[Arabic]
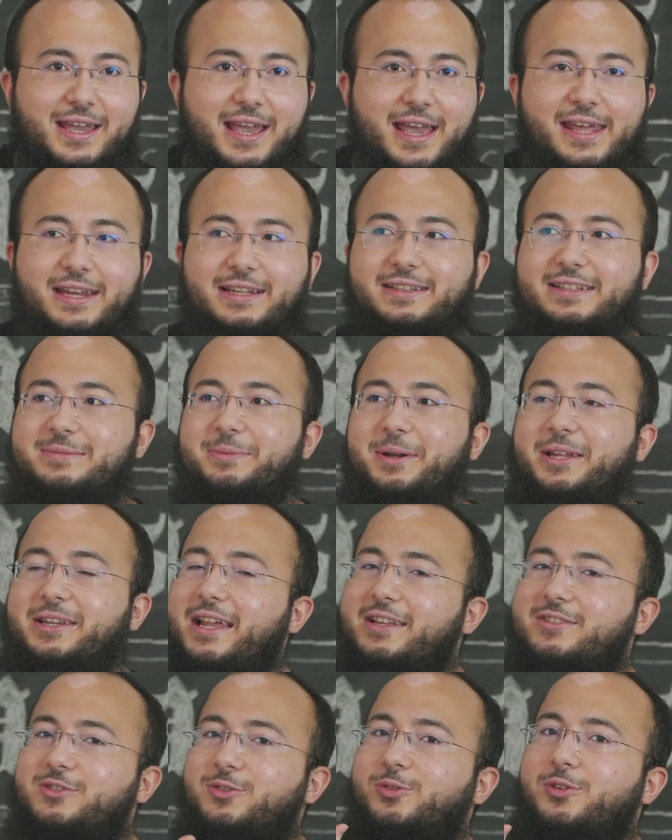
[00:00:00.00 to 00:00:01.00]
هنا تسمع
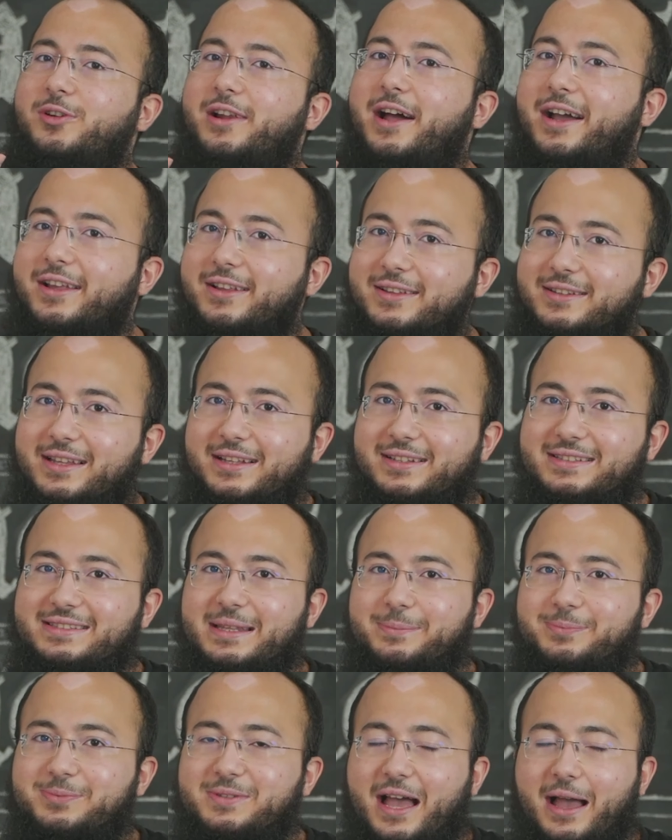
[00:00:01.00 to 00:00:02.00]
الناس يقولوا الايلتس
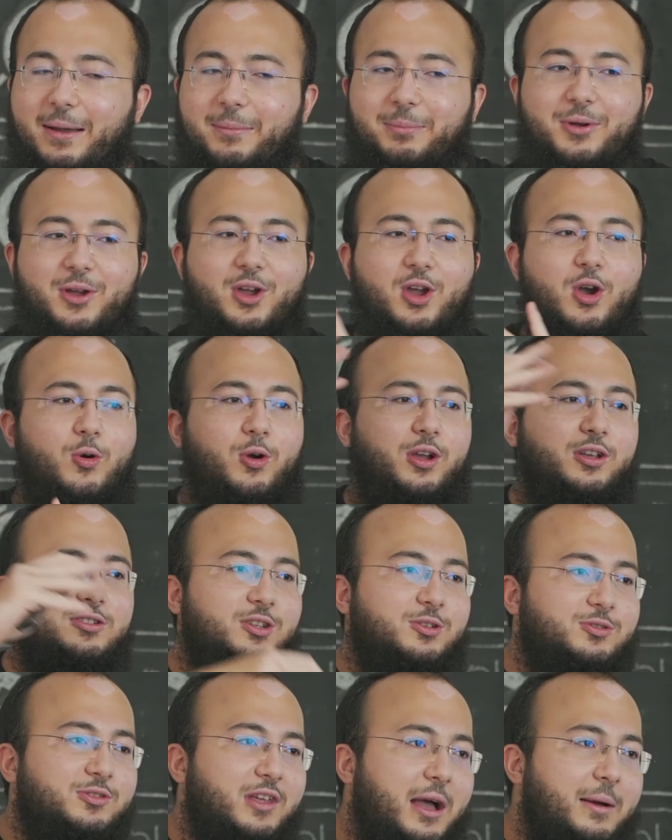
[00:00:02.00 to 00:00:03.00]
الستيب صعب
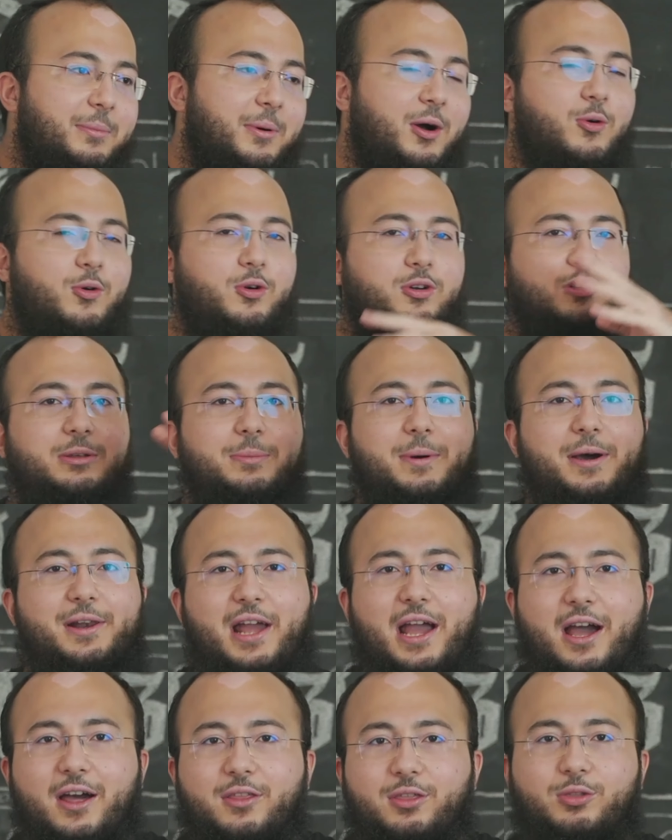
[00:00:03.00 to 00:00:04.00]
وقصه صعبه واختبار
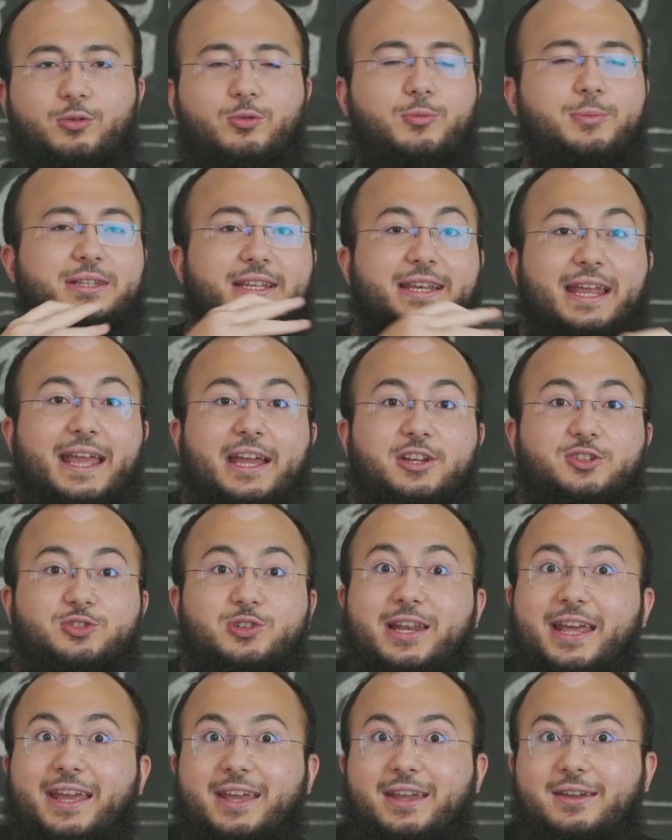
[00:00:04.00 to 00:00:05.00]
حظ وما ادري ايش
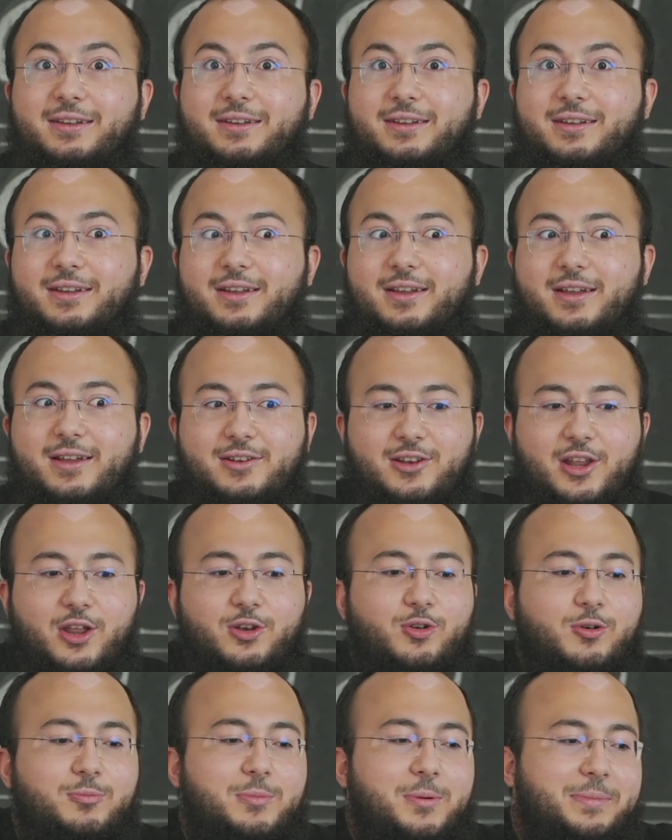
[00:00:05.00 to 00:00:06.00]
ليه
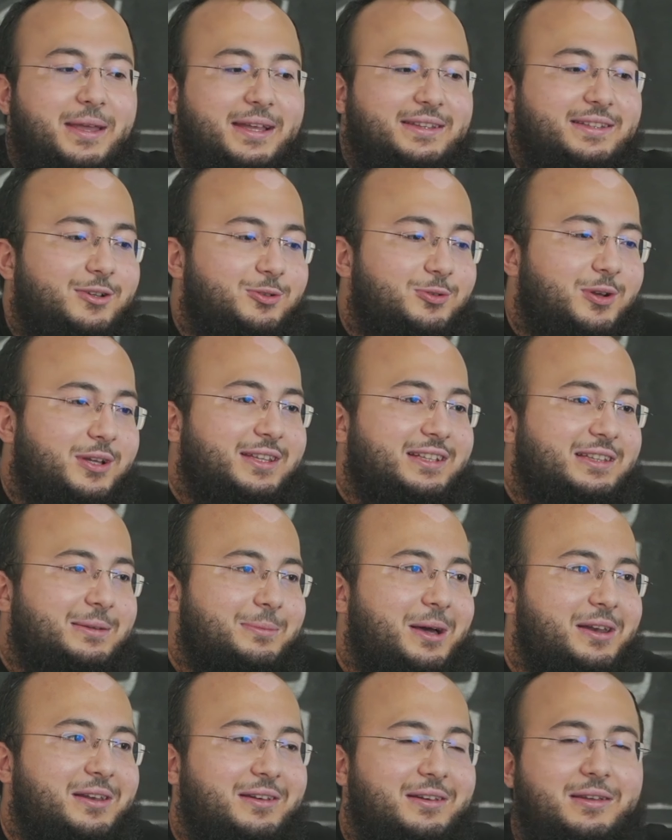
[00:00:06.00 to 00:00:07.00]
لانه هم بيعتقدوا هذا
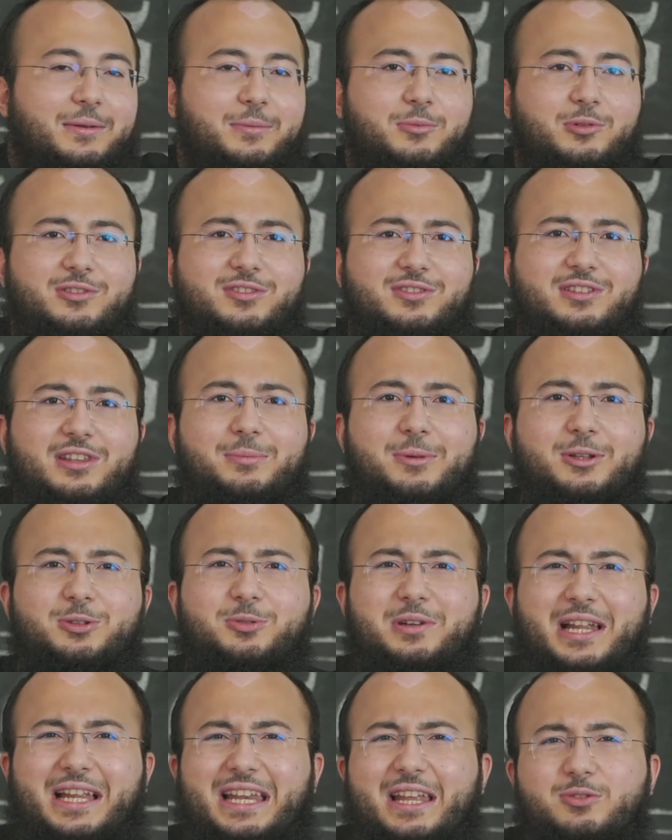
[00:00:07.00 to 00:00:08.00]
اختبار نص ترم
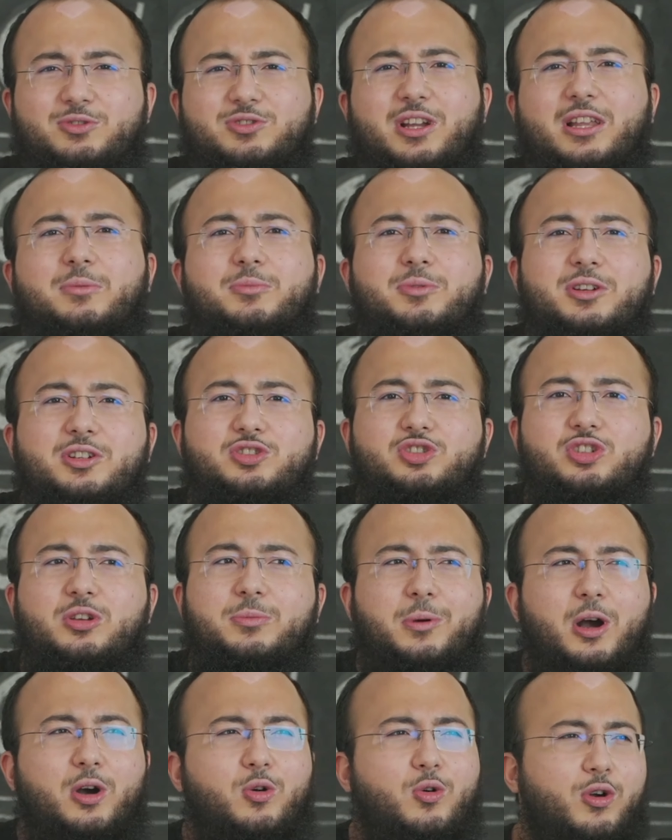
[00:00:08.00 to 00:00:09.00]
ادخل عليه وان شاء الله ممكن
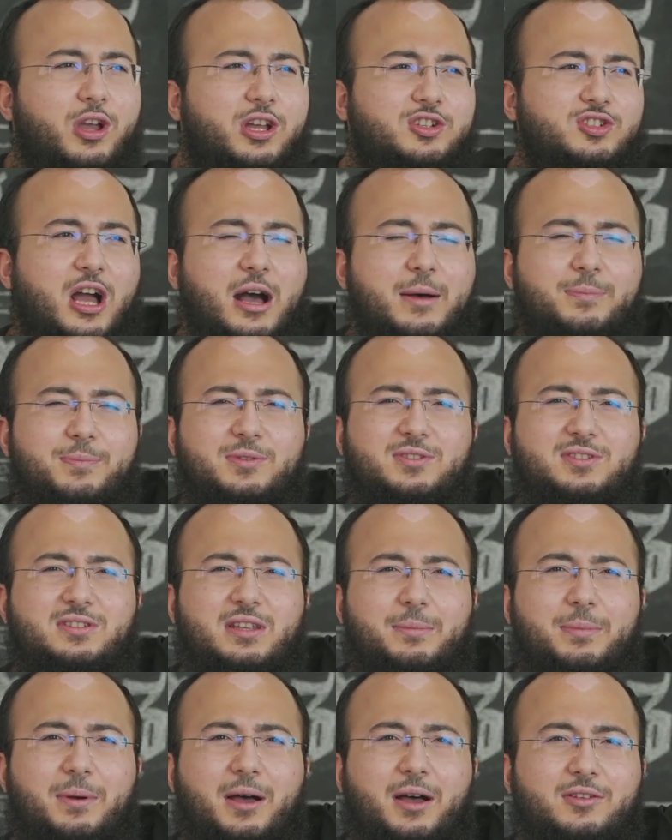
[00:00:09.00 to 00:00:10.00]
اجيب اخويا جاب
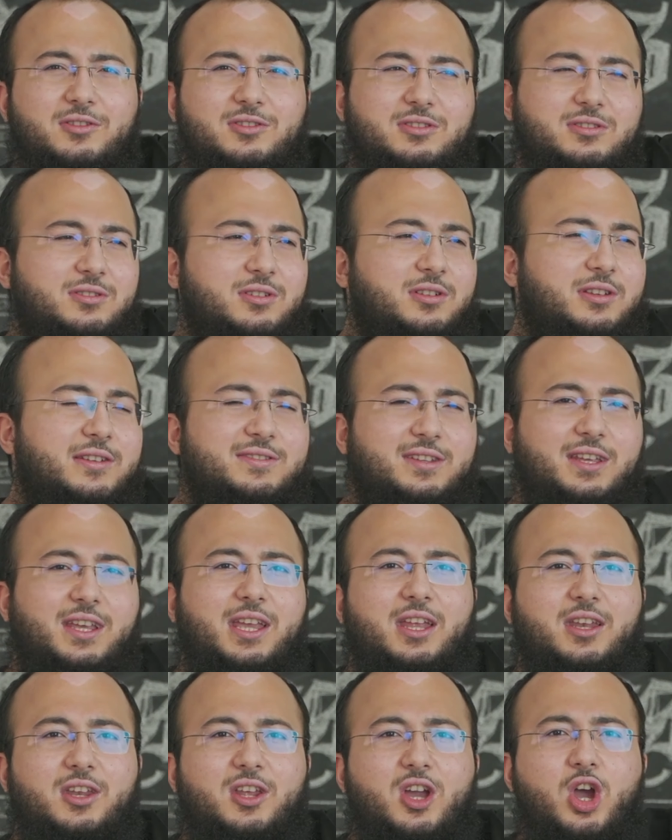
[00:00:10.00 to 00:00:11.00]
السبعة
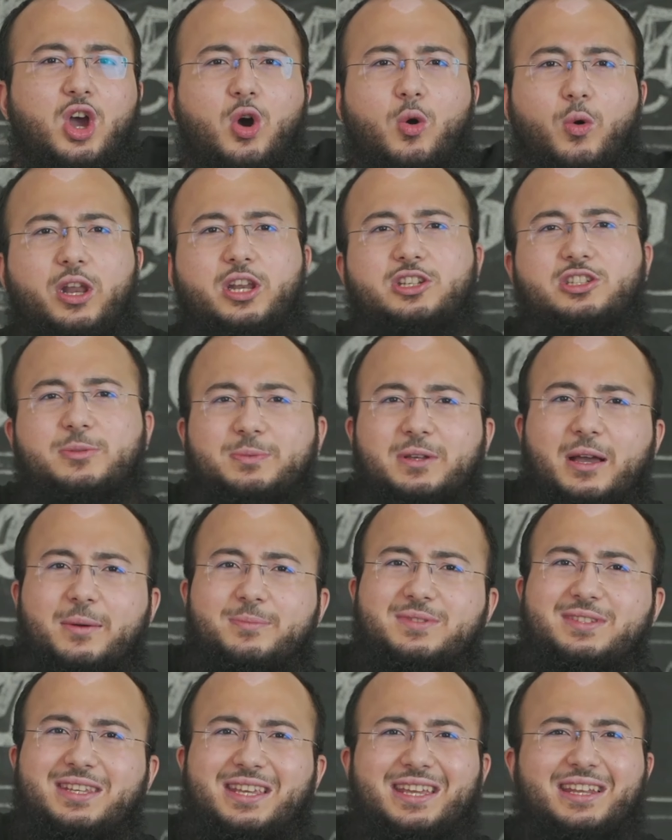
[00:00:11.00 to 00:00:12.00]
90 وانا جبت
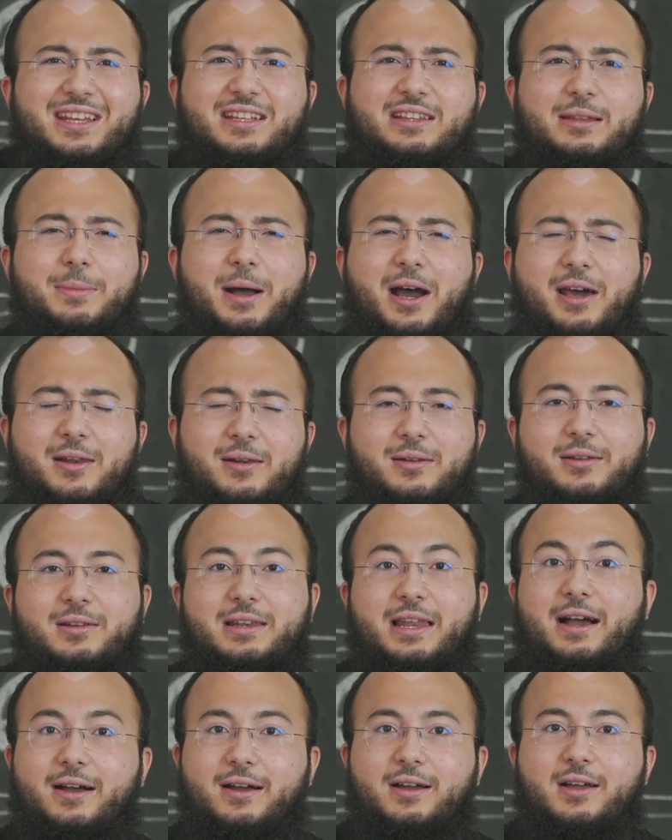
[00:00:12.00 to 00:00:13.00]
50 اختبار
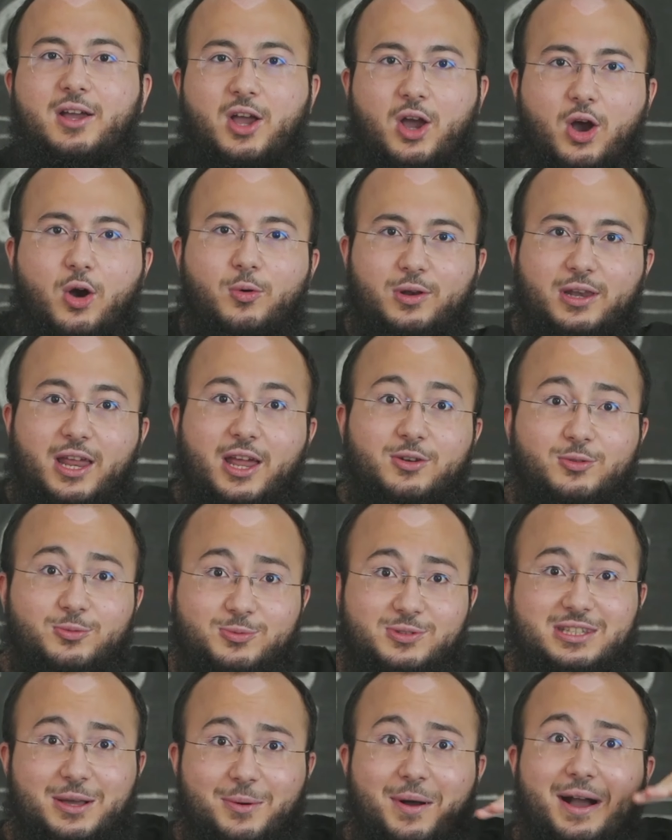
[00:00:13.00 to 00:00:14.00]
لا هو لانه
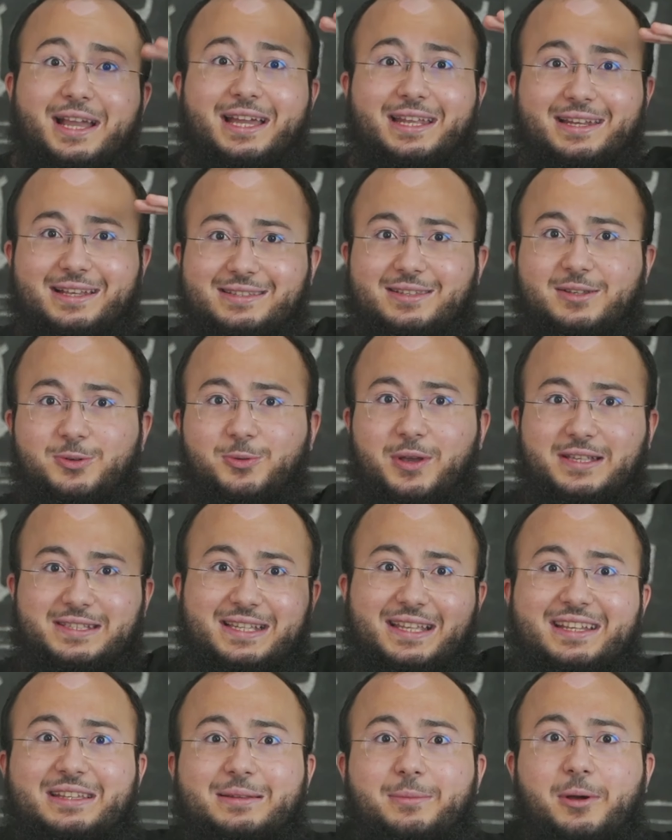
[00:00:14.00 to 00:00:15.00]
مستواه كان اصلا كويس هذا
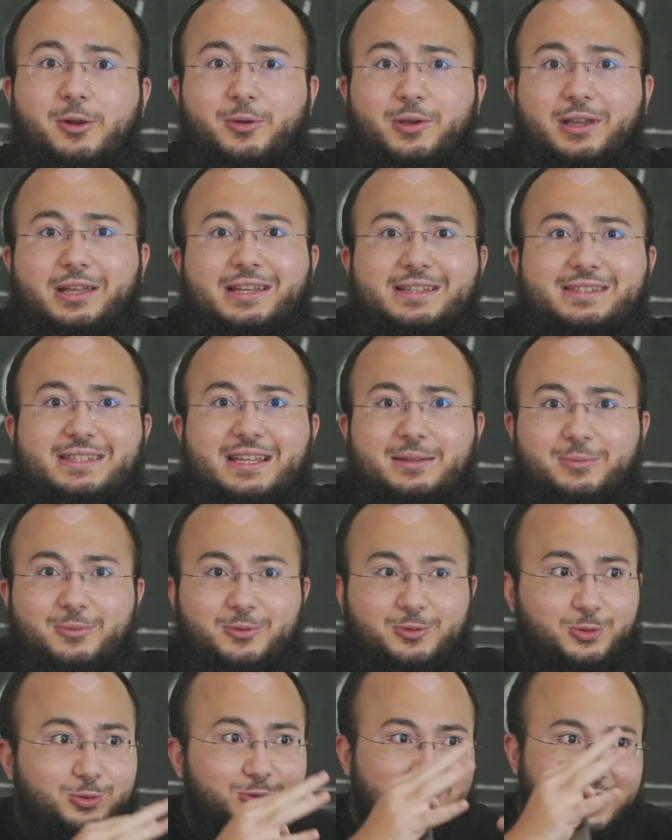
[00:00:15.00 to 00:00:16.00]
اختبار لغه انجليزيه
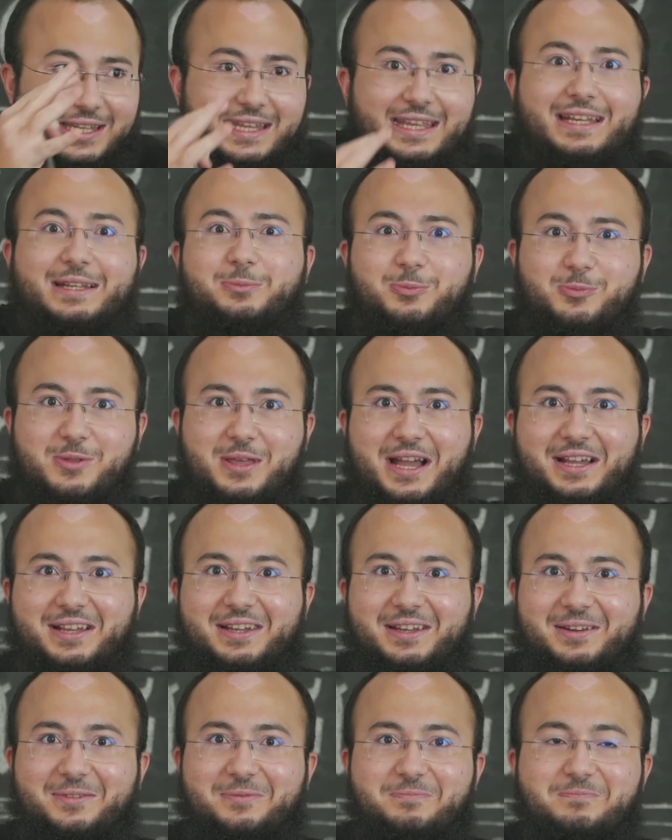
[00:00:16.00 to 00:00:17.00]
له طريقه
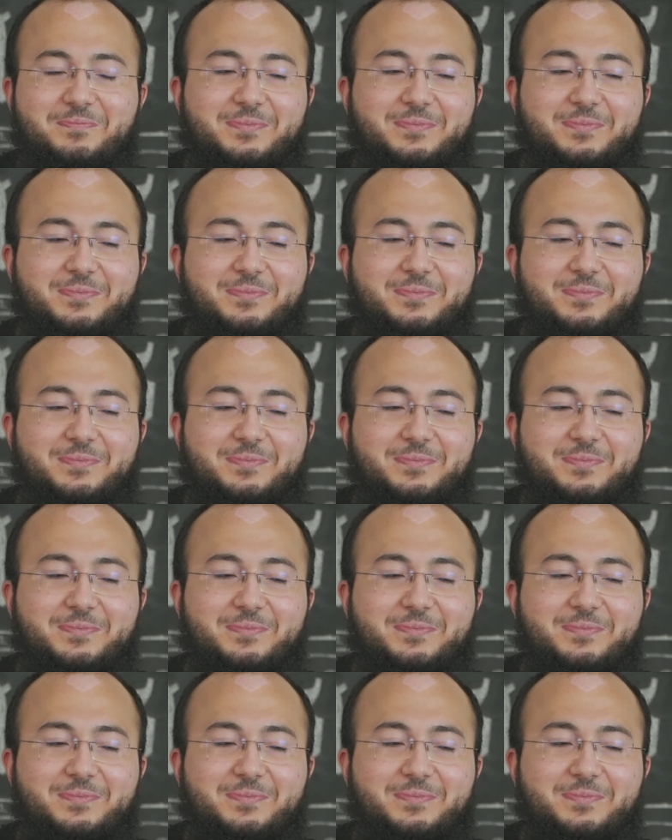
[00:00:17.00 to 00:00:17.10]
مذاكره